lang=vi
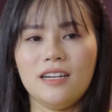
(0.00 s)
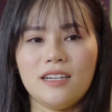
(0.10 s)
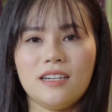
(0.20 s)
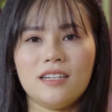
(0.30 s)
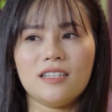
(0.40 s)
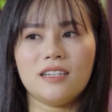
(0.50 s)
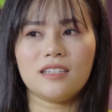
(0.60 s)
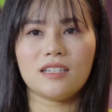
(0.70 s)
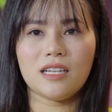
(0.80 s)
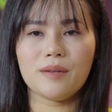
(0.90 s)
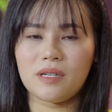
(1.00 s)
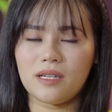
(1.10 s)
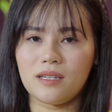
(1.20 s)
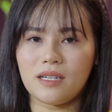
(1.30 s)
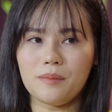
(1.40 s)
À, em
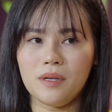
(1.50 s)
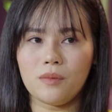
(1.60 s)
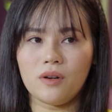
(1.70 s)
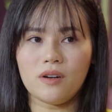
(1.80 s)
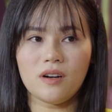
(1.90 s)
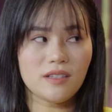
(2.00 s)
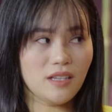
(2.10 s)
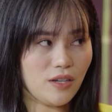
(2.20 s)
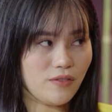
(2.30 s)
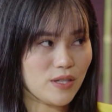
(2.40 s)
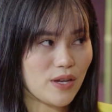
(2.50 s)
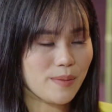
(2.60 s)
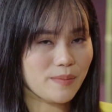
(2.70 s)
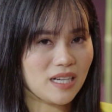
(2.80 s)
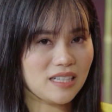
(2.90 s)
cảm ơn mọi người rất là nhiều vì cho
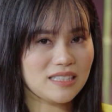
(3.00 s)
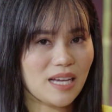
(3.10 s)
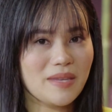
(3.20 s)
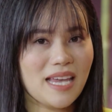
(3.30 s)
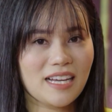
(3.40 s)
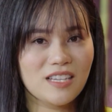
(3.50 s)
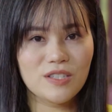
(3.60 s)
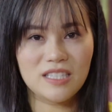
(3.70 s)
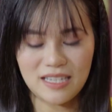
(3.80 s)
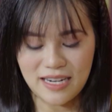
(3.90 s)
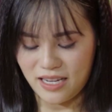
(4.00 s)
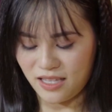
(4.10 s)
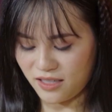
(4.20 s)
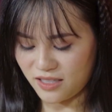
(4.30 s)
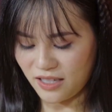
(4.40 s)
em ờ, tham gia cái chương trình
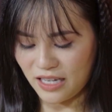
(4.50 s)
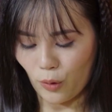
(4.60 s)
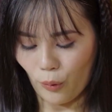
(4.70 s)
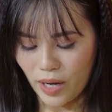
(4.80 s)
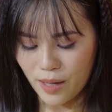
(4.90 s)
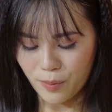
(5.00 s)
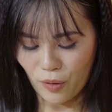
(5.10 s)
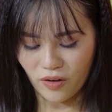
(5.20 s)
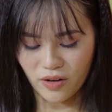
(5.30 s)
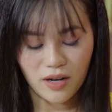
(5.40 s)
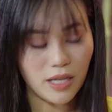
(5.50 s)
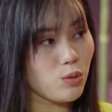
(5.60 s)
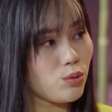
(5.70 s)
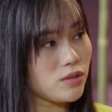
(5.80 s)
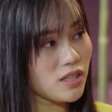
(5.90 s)
này thật sự là cũng em là một người rất là
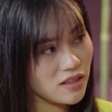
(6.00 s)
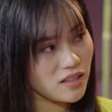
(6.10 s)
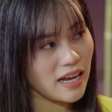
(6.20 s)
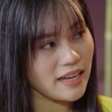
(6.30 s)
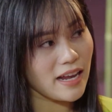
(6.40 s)
yêu thích ca